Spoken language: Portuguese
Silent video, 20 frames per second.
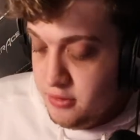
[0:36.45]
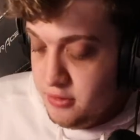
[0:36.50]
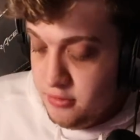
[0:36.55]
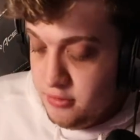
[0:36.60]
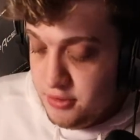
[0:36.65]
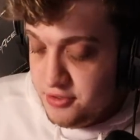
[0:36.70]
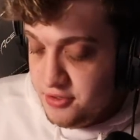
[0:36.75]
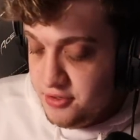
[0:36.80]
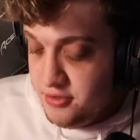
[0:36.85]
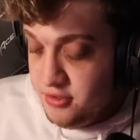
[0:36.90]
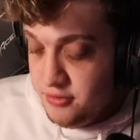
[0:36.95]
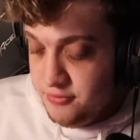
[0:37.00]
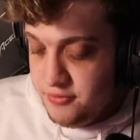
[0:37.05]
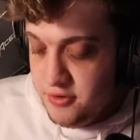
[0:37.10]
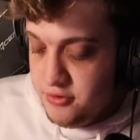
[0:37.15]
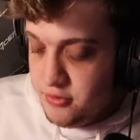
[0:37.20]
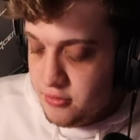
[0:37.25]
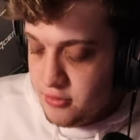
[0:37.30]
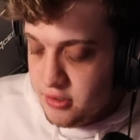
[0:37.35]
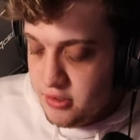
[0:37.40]
Eu assisti o Fer
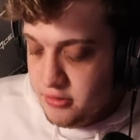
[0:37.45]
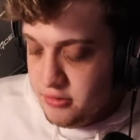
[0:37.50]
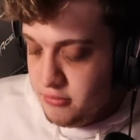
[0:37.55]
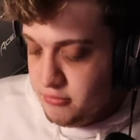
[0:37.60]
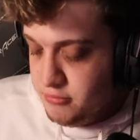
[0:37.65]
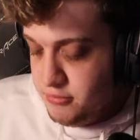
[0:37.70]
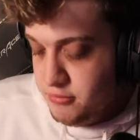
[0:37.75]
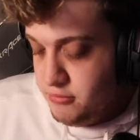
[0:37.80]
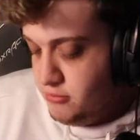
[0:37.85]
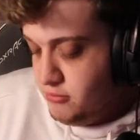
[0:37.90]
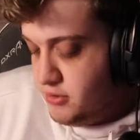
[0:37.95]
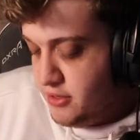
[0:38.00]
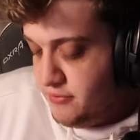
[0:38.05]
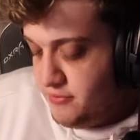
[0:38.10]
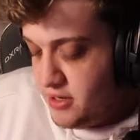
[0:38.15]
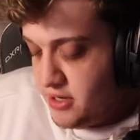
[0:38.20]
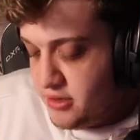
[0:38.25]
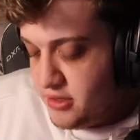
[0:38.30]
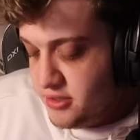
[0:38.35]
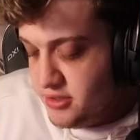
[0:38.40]
jogando e não, não
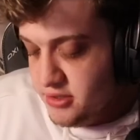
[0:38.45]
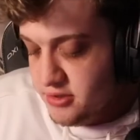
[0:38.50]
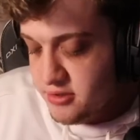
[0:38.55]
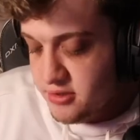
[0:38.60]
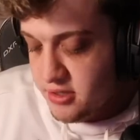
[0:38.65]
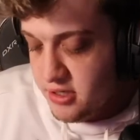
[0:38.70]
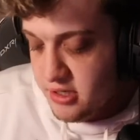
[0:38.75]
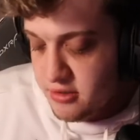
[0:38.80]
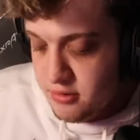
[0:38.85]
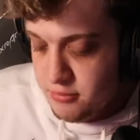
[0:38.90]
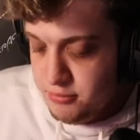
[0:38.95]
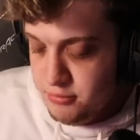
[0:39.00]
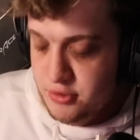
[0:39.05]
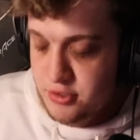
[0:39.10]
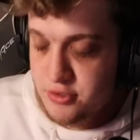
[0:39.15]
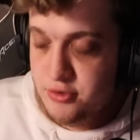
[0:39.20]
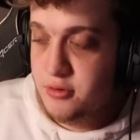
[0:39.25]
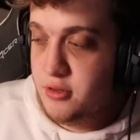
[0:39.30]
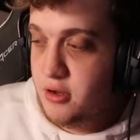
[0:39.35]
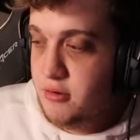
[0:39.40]
teve nada disso, tá ligado? Todo mundo
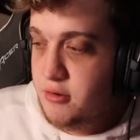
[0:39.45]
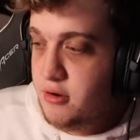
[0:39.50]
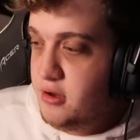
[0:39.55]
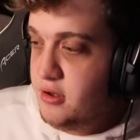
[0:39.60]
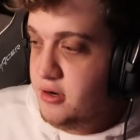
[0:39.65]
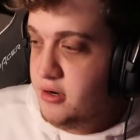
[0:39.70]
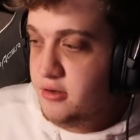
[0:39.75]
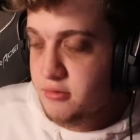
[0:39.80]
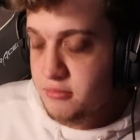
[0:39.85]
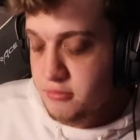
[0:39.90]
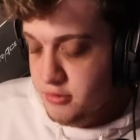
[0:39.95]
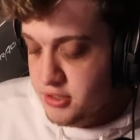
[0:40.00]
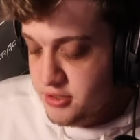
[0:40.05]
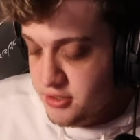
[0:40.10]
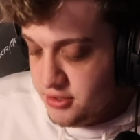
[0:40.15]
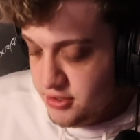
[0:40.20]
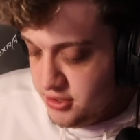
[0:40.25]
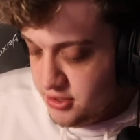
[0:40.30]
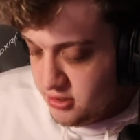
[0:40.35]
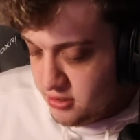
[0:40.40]
achou da hora, eu
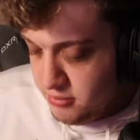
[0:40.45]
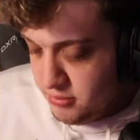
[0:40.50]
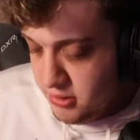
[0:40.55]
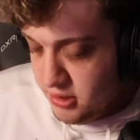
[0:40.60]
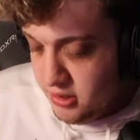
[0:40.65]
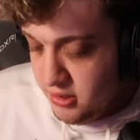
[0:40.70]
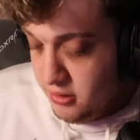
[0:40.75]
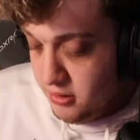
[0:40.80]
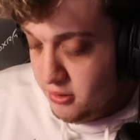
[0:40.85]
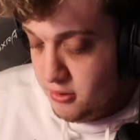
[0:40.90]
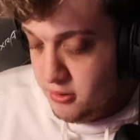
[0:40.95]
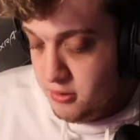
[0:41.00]
assisti também.